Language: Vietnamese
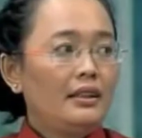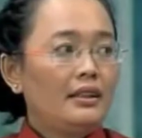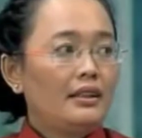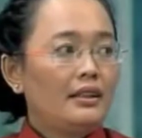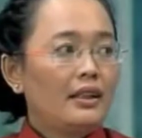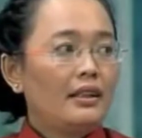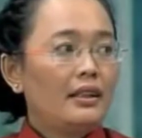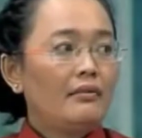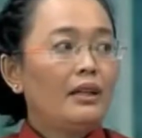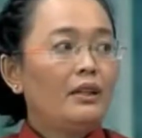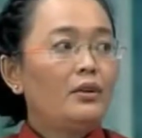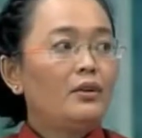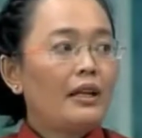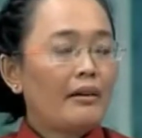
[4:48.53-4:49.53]
lựa chọn cái
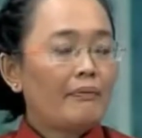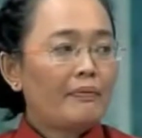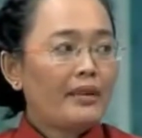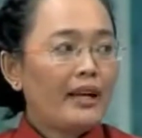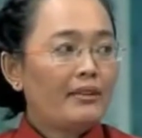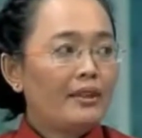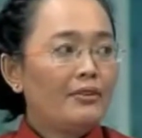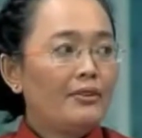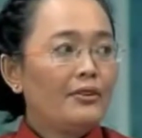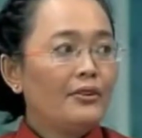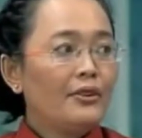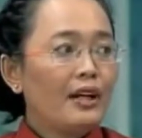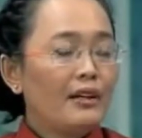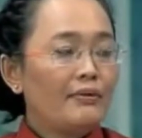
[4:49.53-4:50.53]
mức thu nhập nào đó
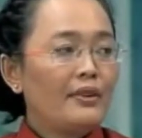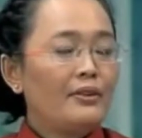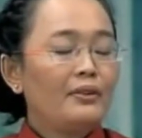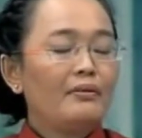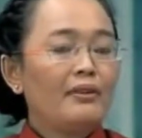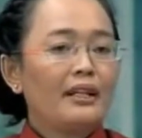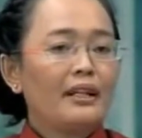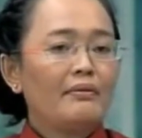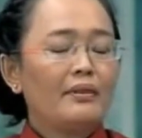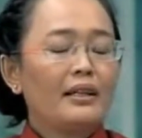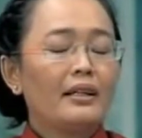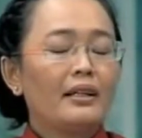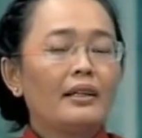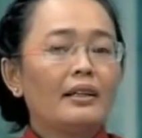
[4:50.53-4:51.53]
phù hợp với của mình để
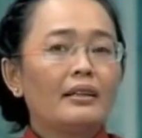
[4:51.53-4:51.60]
mình